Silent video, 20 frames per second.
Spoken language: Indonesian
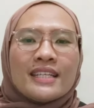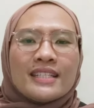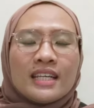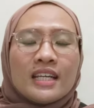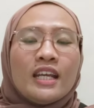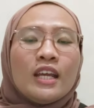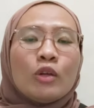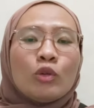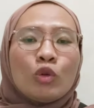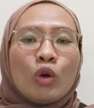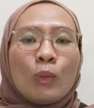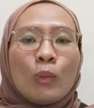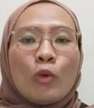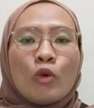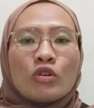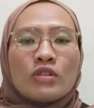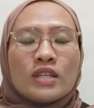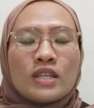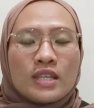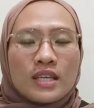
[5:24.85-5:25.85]
Jadi itu
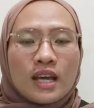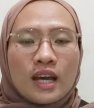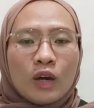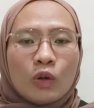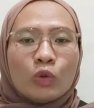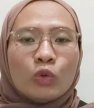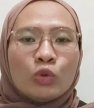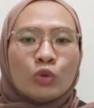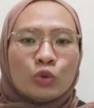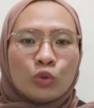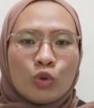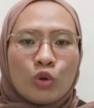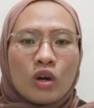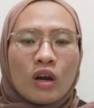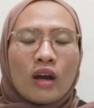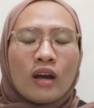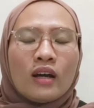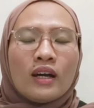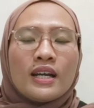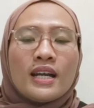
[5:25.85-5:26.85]
fungsinya
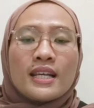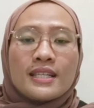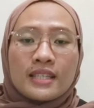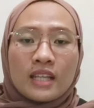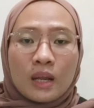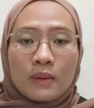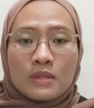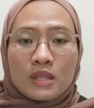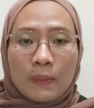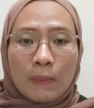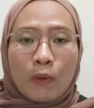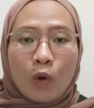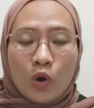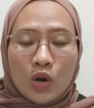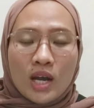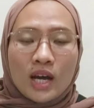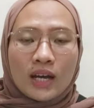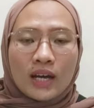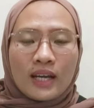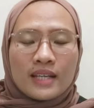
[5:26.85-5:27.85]
untuk uh, deskripsi
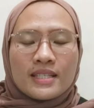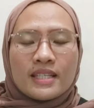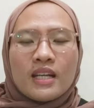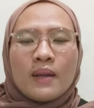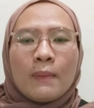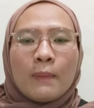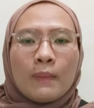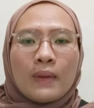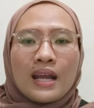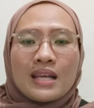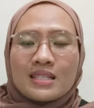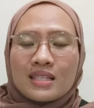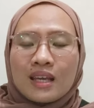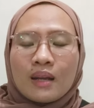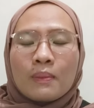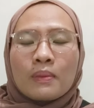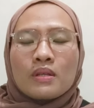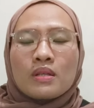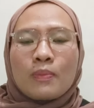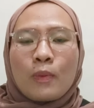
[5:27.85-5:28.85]
produk ya. Jadi
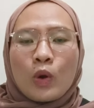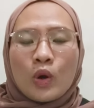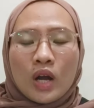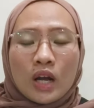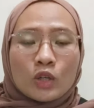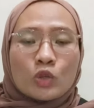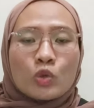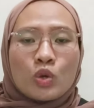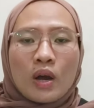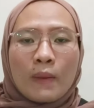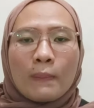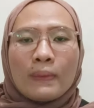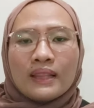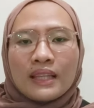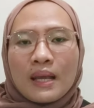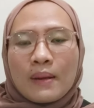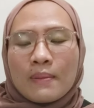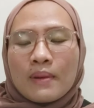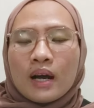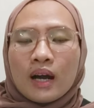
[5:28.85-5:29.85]
deskripsi produk juga
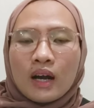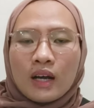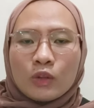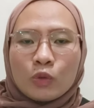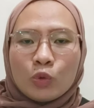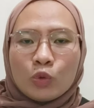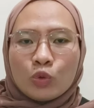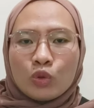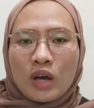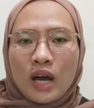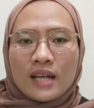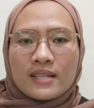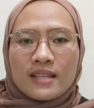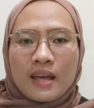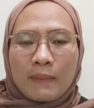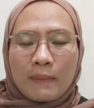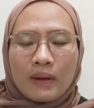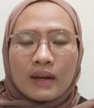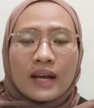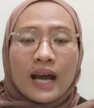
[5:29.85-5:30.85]
penting banget untuk
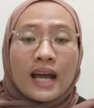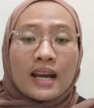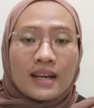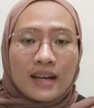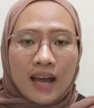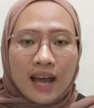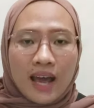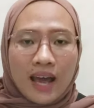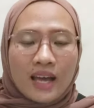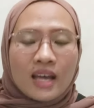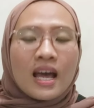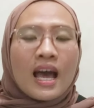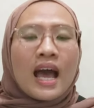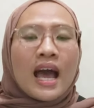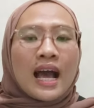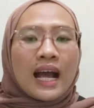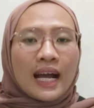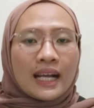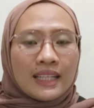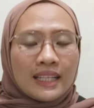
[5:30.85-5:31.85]
customer karena
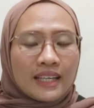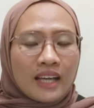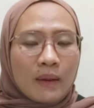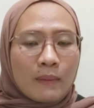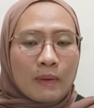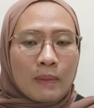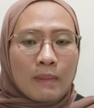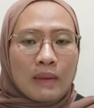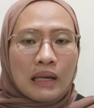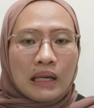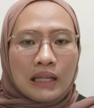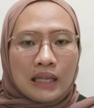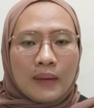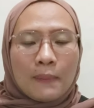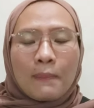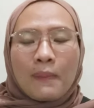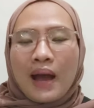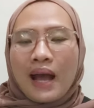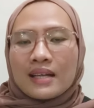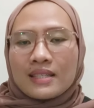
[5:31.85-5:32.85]
ketika
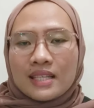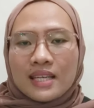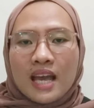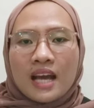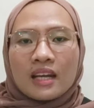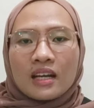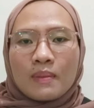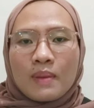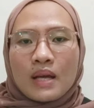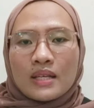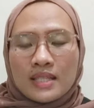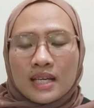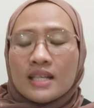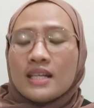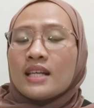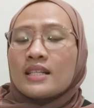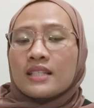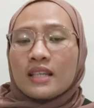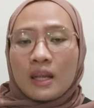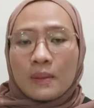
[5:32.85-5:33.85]
membeli pasti yang dibaca
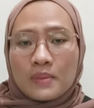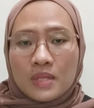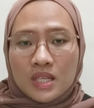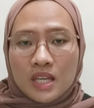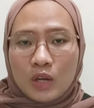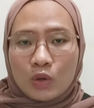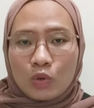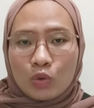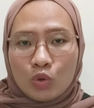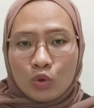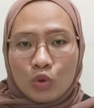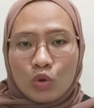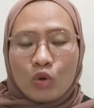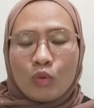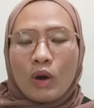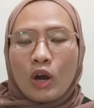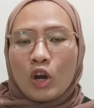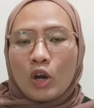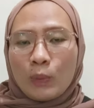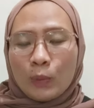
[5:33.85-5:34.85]
deskripsinya
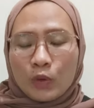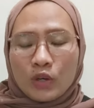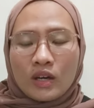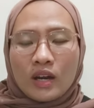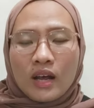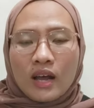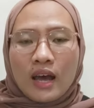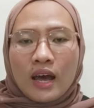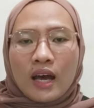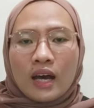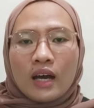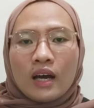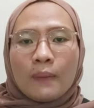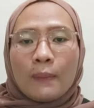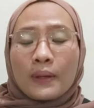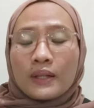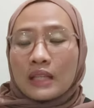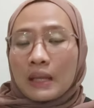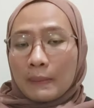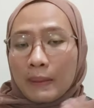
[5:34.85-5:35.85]
dulu, walaupun Eh,
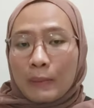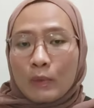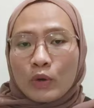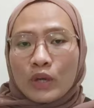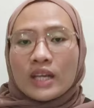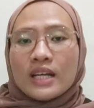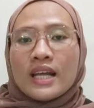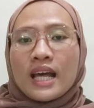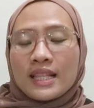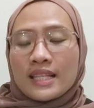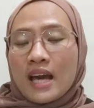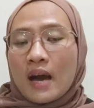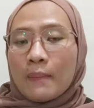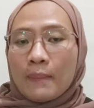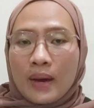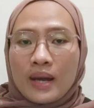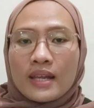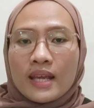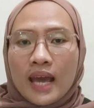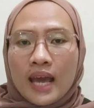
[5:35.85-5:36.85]
pertama mungkin lihat
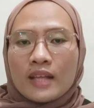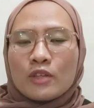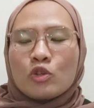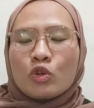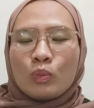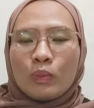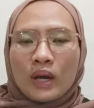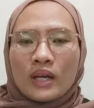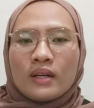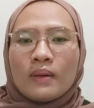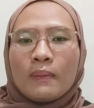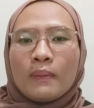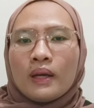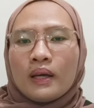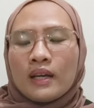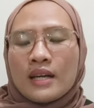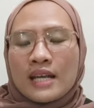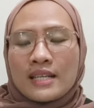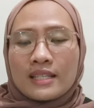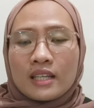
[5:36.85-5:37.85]
gambar ya cuman
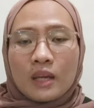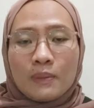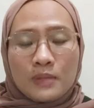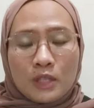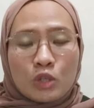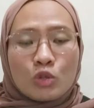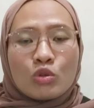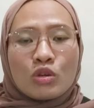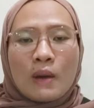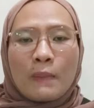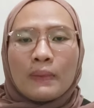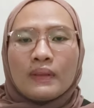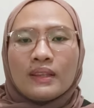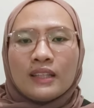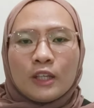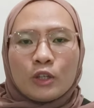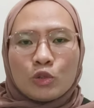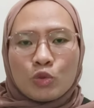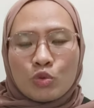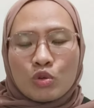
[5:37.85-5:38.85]
deskripsi juga
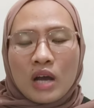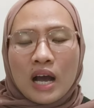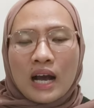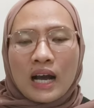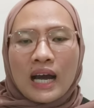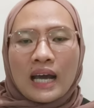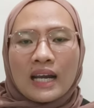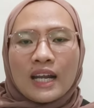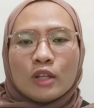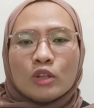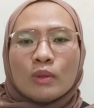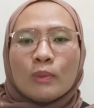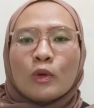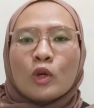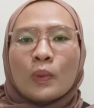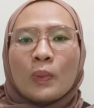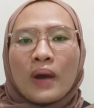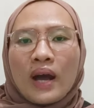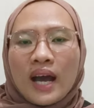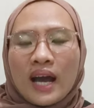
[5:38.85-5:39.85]
penting juga karena itu
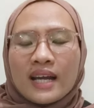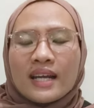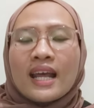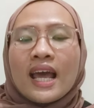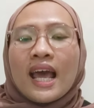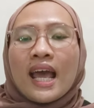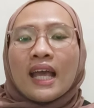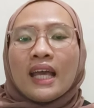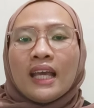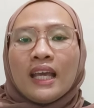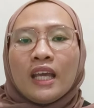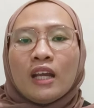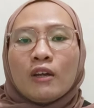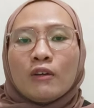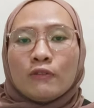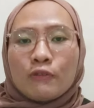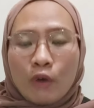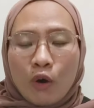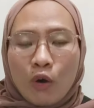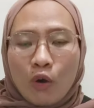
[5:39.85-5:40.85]
merupakan
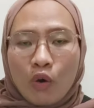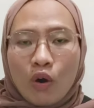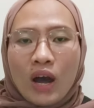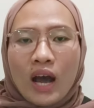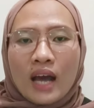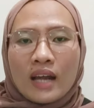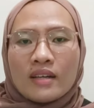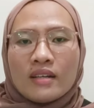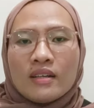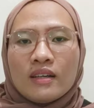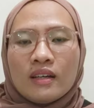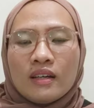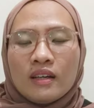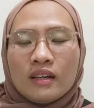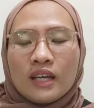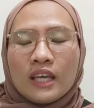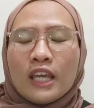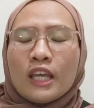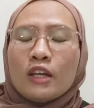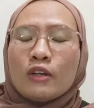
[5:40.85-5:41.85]
info
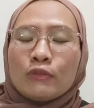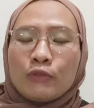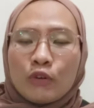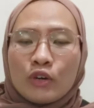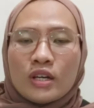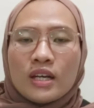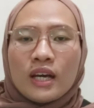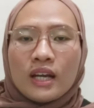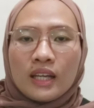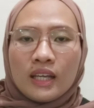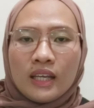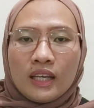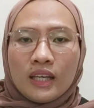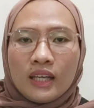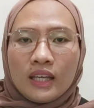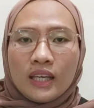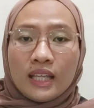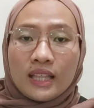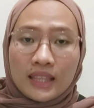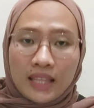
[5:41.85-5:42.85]
uh, info
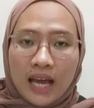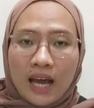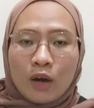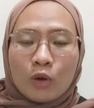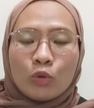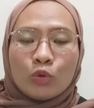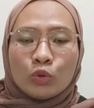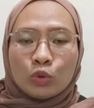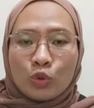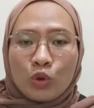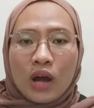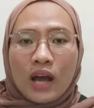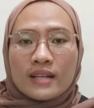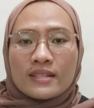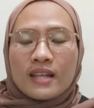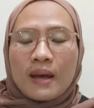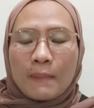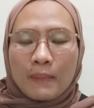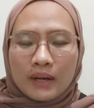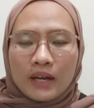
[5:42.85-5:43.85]
dari kita untuk
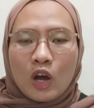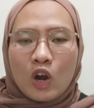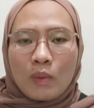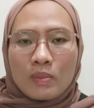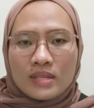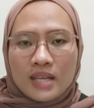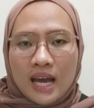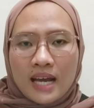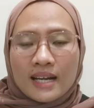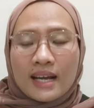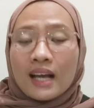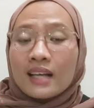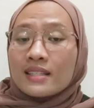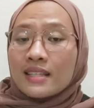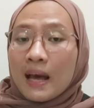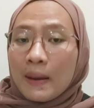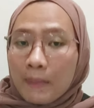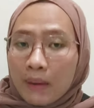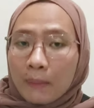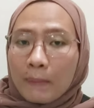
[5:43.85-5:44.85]
customer kalau misalkan
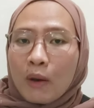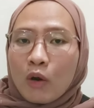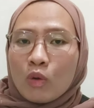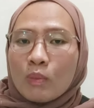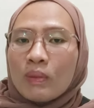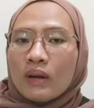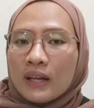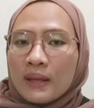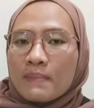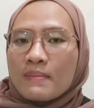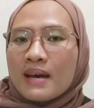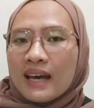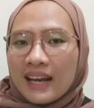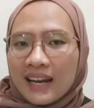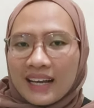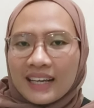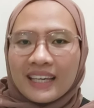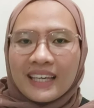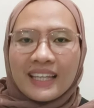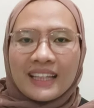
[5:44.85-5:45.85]
customer mau beli
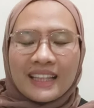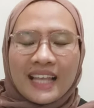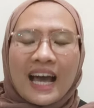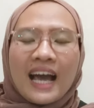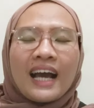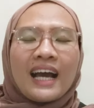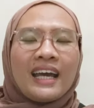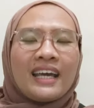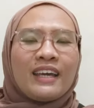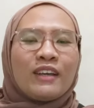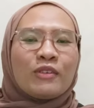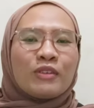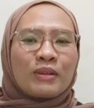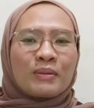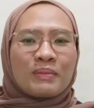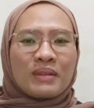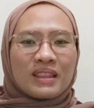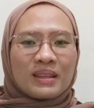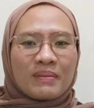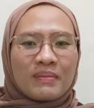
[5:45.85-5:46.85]
barang kita kayak gitu
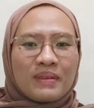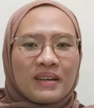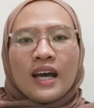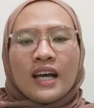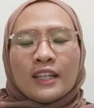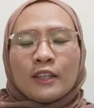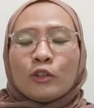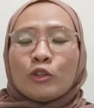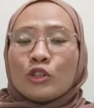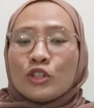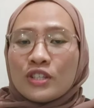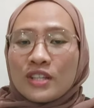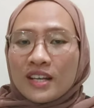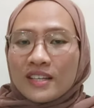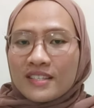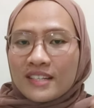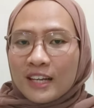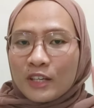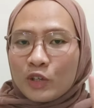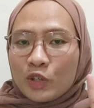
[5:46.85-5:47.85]
teman-teman Terus
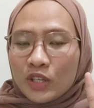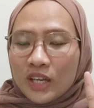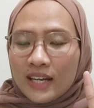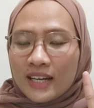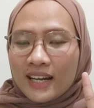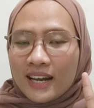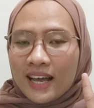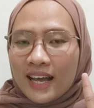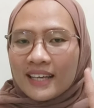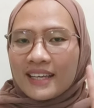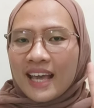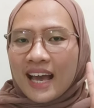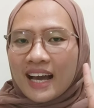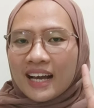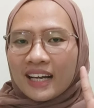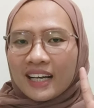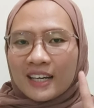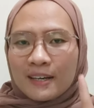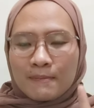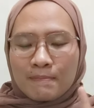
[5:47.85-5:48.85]
yang selanjutnya adalah
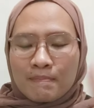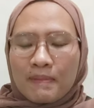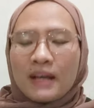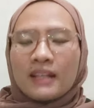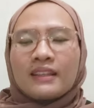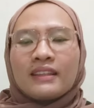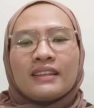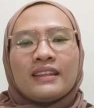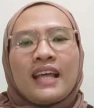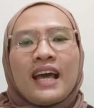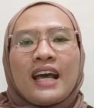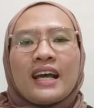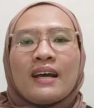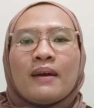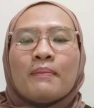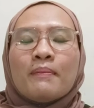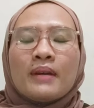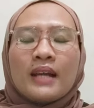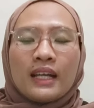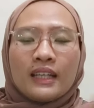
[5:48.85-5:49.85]
yang keempat. Nah,
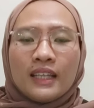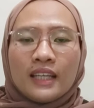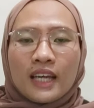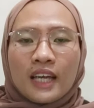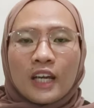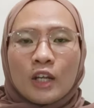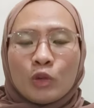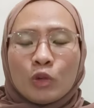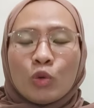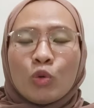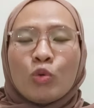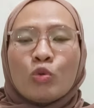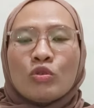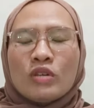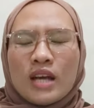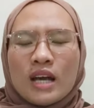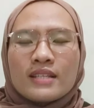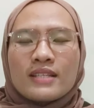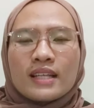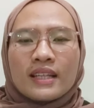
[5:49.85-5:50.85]
berarti kan itu
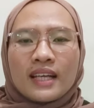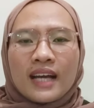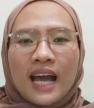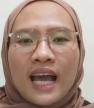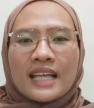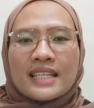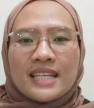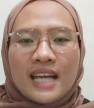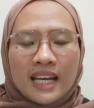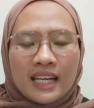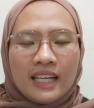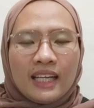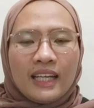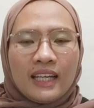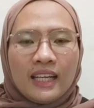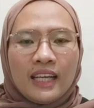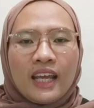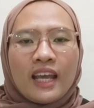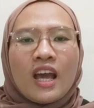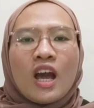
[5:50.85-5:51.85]
udah setengah jadi
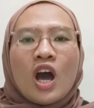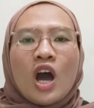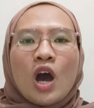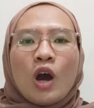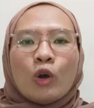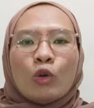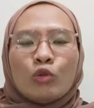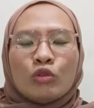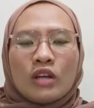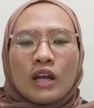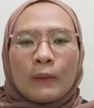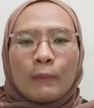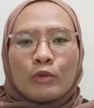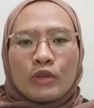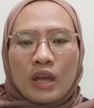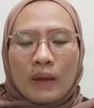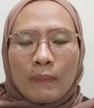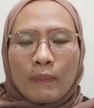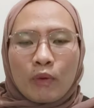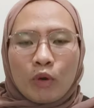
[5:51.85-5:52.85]
nih. Udah
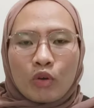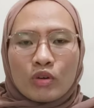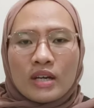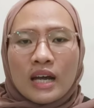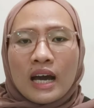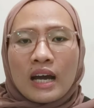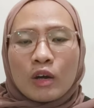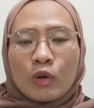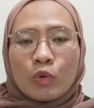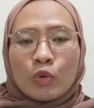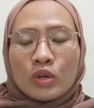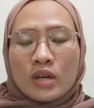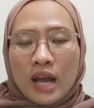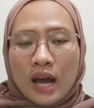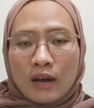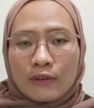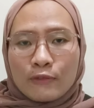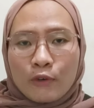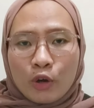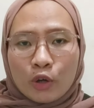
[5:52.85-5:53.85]
punya produk,
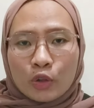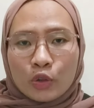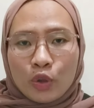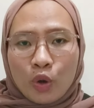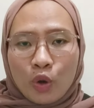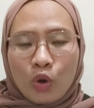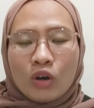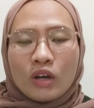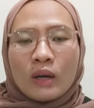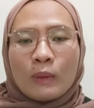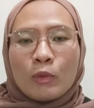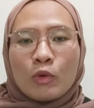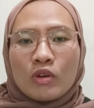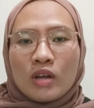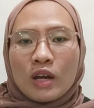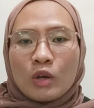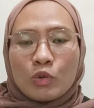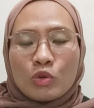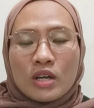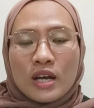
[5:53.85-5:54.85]
udah foto,
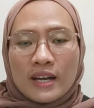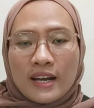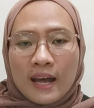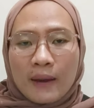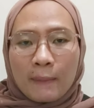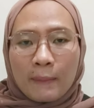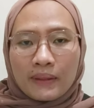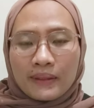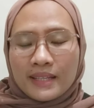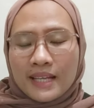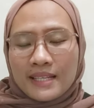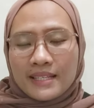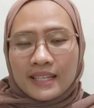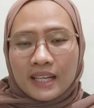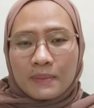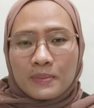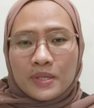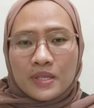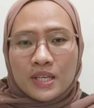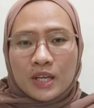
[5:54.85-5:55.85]
kemudian udah dapat
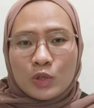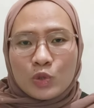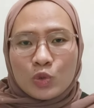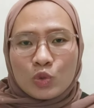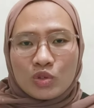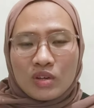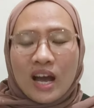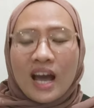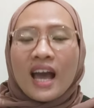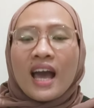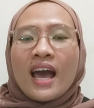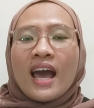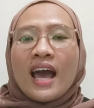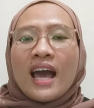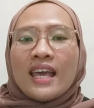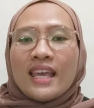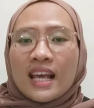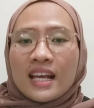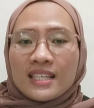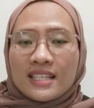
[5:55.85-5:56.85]
deskripsinya juga.
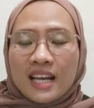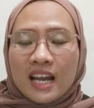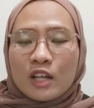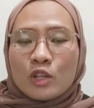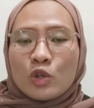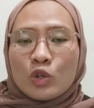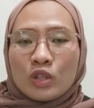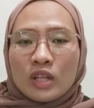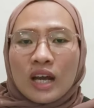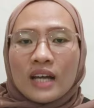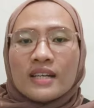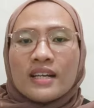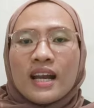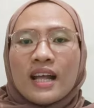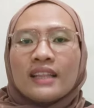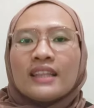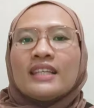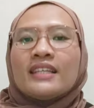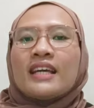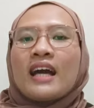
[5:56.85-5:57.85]
Yang selanjutnya
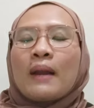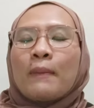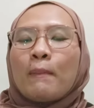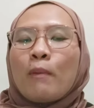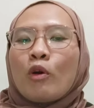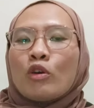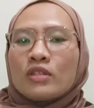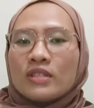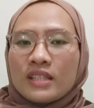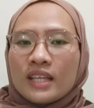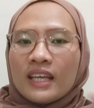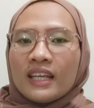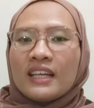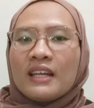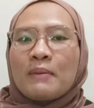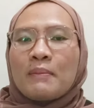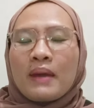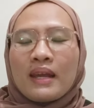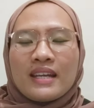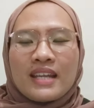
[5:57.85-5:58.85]
adalah tinggal
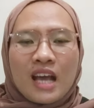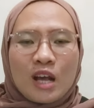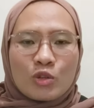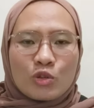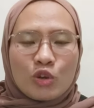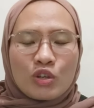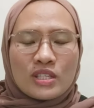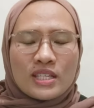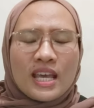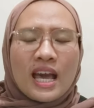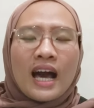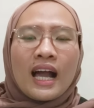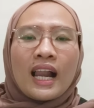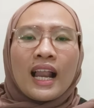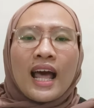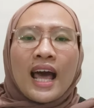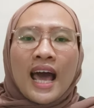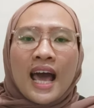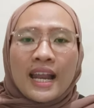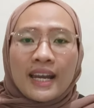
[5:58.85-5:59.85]
posting di media
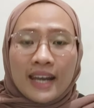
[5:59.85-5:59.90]
sosial.